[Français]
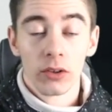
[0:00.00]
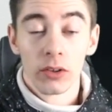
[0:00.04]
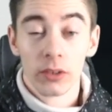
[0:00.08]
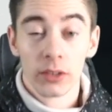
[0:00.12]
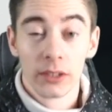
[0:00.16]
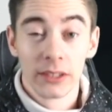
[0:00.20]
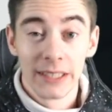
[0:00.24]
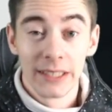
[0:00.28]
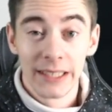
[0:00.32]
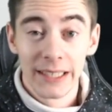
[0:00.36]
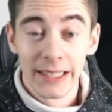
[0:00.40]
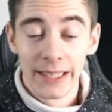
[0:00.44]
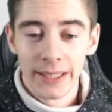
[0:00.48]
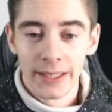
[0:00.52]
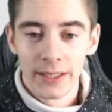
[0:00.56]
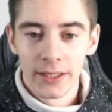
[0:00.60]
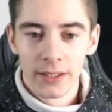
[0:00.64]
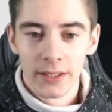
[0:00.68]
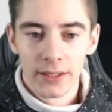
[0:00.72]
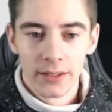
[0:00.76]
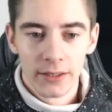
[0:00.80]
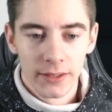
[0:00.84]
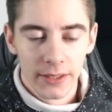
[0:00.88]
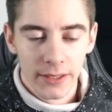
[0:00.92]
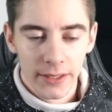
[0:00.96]
très
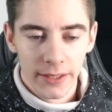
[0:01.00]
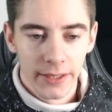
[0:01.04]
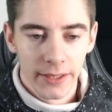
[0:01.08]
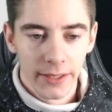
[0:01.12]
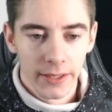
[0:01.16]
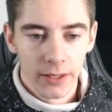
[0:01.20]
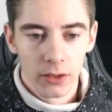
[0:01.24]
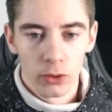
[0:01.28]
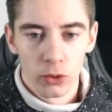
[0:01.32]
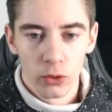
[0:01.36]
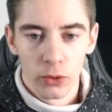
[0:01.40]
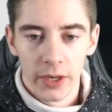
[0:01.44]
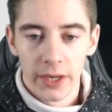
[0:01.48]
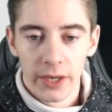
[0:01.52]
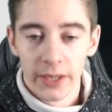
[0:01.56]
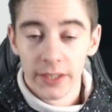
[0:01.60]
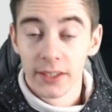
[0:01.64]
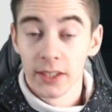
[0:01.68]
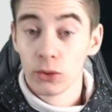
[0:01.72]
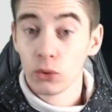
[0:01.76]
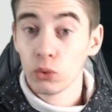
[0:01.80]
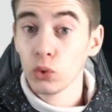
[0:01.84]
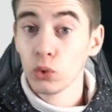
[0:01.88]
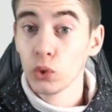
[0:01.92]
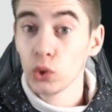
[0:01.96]
très correct,
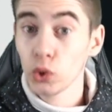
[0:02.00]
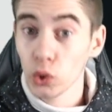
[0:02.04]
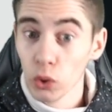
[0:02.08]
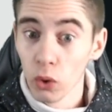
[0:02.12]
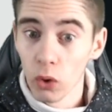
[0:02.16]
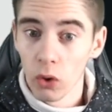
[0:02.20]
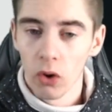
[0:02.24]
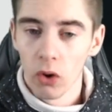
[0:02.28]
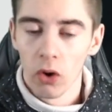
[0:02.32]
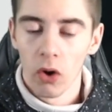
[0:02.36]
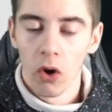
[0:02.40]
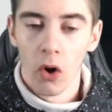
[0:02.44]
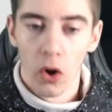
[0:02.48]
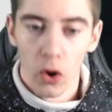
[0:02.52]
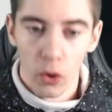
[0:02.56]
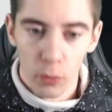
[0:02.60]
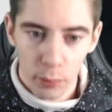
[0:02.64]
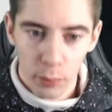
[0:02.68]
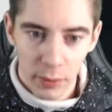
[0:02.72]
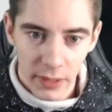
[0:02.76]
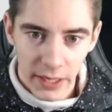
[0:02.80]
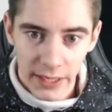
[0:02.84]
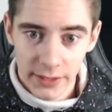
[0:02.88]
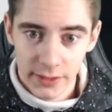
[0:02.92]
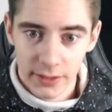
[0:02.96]
toujours en
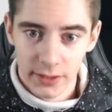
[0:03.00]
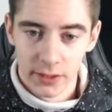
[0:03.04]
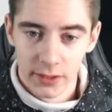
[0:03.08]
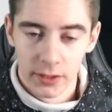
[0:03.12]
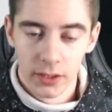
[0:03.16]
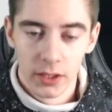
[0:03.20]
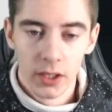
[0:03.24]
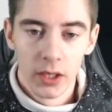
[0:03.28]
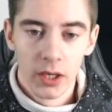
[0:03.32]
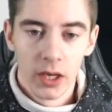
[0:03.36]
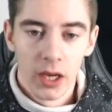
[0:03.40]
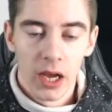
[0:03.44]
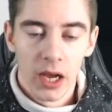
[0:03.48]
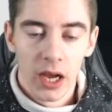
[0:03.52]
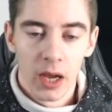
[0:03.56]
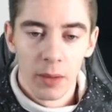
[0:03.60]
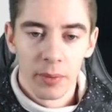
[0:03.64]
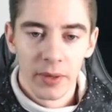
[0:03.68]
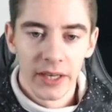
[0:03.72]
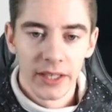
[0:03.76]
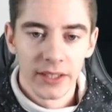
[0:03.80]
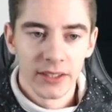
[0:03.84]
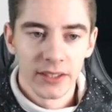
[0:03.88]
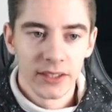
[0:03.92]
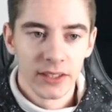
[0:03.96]
place.
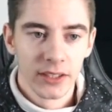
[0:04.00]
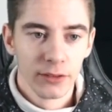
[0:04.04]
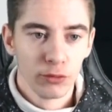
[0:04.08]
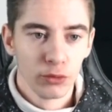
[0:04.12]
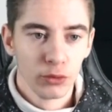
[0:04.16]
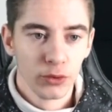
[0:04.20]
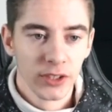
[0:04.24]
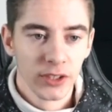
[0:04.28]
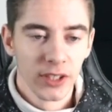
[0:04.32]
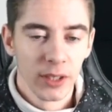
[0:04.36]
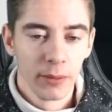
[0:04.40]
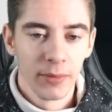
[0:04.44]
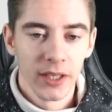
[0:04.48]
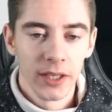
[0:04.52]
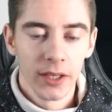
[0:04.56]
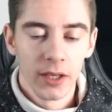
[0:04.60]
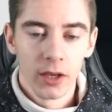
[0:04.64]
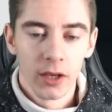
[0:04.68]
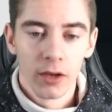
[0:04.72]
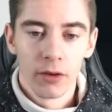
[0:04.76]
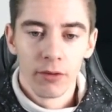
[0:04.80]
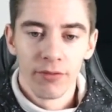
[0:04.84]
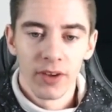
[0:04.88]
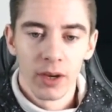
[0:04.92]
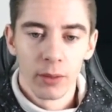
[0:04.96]
Après, si vous aimez
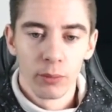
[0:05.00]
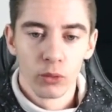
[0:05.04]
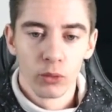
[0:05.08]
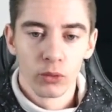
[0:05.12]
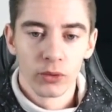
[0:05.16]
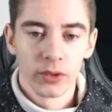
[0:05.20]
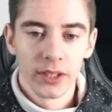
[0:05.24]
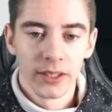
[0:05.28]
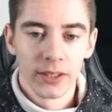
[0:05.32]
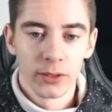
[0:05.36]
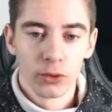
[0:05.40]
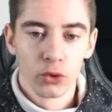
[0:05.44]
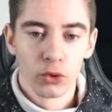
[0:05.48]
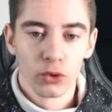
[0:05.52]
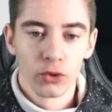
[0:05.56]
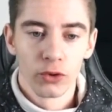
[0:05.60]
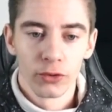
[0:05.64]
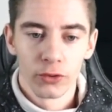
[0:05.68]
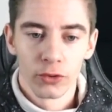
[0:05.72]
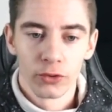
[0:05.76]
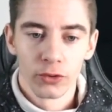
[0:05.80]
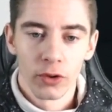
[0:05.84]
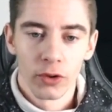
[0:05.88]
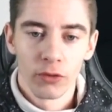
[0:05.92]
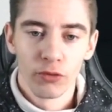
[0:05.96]
faire monter de temps
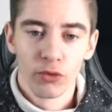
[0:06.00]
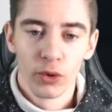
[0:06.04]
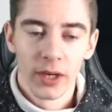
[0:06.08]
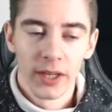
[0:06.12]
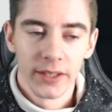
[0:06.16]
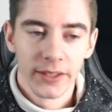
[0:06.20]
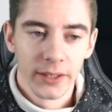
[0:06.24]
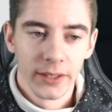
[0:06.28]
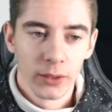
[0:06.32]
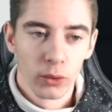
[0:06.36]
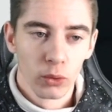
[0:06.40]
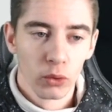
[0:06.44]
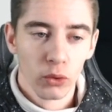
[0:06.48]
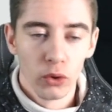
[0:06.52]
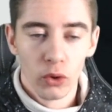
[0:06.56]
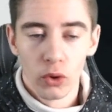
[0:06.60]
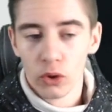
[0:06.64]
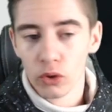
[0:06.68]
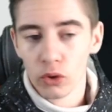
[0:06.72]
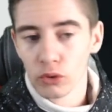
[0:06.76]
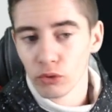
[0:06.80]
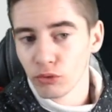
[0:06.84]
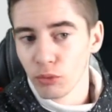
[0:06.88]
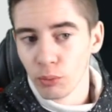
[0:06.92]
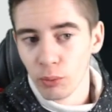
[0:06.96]
en temps vos latéraux,
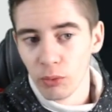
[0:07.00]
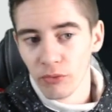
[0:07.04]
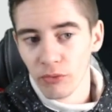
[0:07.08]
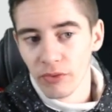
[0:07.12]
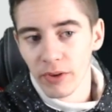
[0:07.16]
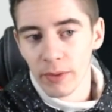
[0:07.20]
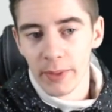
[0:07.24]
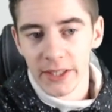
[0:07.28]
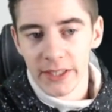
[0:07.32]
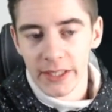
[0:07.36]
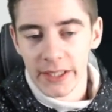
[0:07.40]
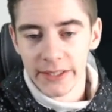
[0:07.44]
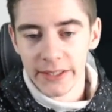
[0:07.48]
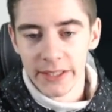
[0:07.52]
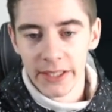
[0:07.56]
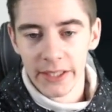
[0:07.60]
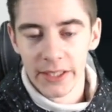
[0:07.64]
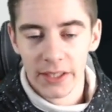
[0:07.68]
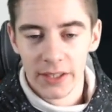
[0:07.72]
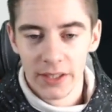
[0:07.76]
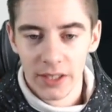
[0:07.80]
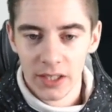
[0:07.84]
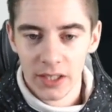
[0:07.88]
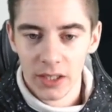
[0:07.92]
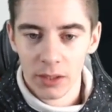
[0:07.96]
vous pouvez mettre attaque
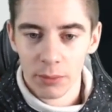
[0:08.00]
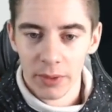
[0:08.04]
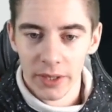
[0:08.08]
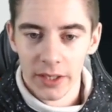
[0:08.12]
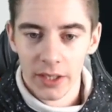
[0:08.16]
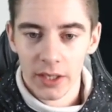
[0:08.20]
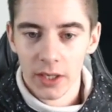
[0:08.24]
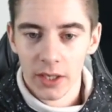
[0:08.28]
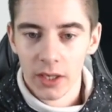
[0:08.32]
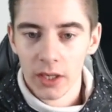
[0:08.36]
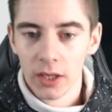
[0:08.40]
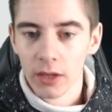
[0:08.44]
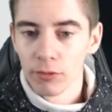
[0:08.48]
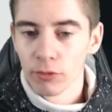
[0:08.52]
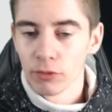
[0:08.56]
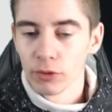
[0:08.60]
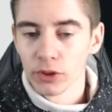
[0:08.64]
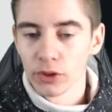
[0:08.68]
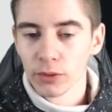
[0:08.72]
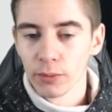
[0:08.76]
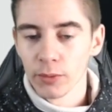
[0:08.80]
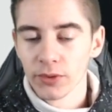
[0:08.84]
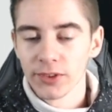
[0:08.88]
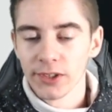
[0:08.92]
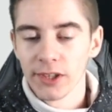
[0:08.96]
équilibrée.
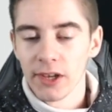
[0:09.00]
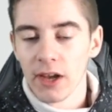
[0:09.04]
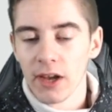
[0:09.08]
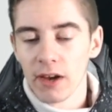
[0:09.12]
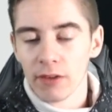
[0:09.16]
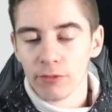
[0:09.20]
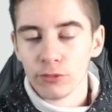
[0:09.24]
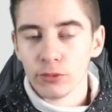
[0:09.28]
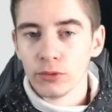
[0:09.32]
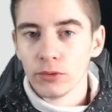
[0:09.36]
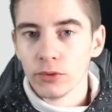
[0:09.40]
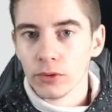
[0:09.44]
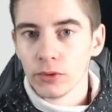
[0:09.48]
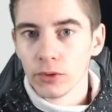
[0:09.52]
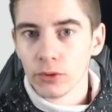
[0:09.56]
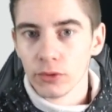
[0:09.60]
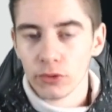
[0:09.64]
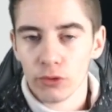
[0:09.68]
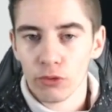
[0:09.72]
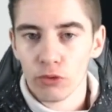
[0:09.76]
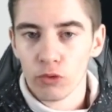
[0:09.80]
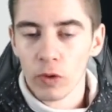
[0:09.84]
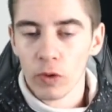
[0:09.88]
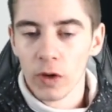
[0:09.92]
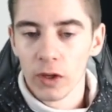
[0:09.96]
Franchement, c'est à vous de
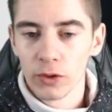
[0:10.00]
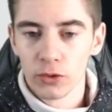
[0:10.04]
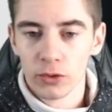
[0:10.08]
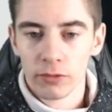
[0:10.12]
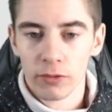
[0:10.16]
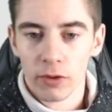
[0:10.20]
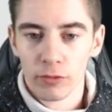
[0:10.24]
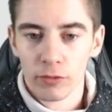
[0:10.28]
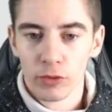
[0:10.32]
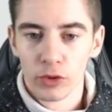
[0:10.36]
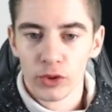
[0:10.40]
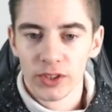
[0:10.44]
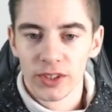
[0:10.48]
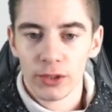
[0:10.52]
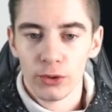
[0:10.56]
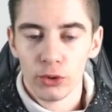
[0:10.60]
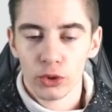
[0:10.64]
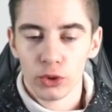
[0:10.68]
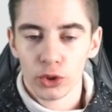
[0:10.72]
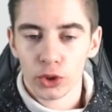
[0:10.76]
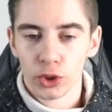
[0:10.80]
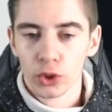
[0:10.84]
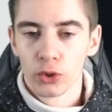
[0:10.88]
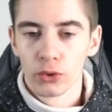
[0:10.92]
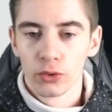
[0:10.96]
voir suivant votre style de
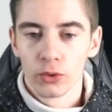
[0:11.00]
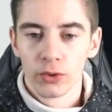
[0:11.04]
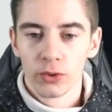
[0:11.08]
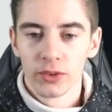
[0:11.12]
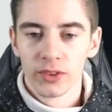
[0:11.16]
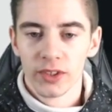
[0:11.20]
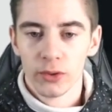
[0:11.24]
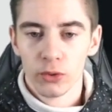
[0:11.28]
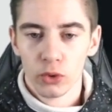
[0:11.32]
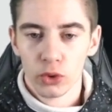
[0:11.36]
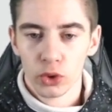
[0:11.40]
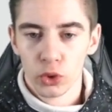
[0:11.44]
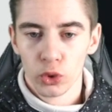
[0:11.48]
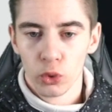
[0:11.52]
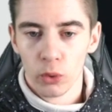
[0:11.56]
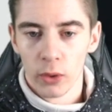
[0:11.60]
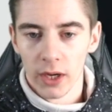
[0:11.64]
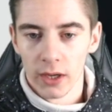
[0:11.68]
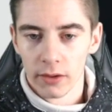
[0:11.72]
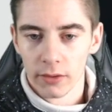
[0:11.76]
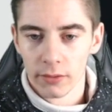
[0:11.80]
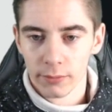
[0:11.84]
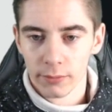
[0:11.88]
jeu entre ces deux choix-là.